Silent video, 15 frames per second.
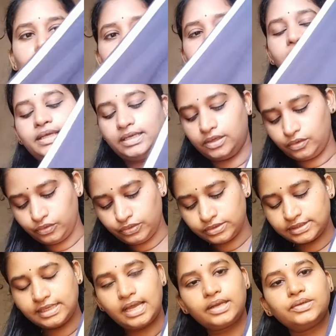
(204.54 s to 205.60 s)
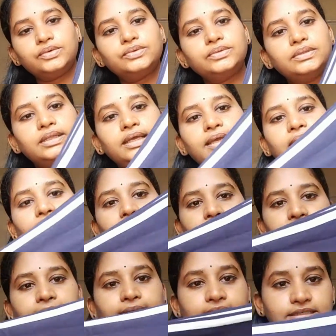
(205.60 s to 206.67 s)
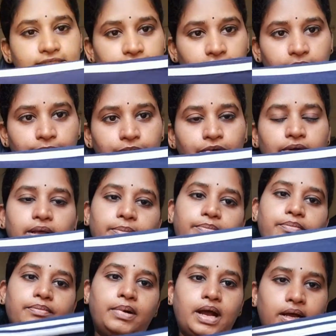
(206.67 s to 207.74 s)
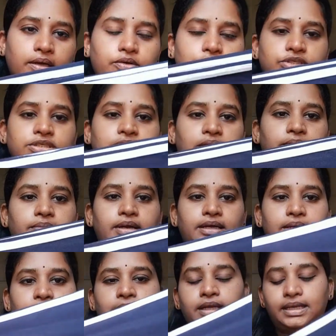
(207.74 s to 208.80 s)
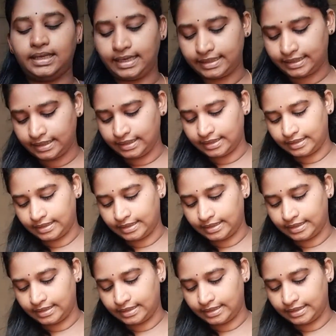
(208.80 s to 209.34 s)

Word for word: మనకి లూజ్గాను ఉంది అలాగని షేప్ కూడా బాగా వచ్చిందనమాట మనకి కటింగ్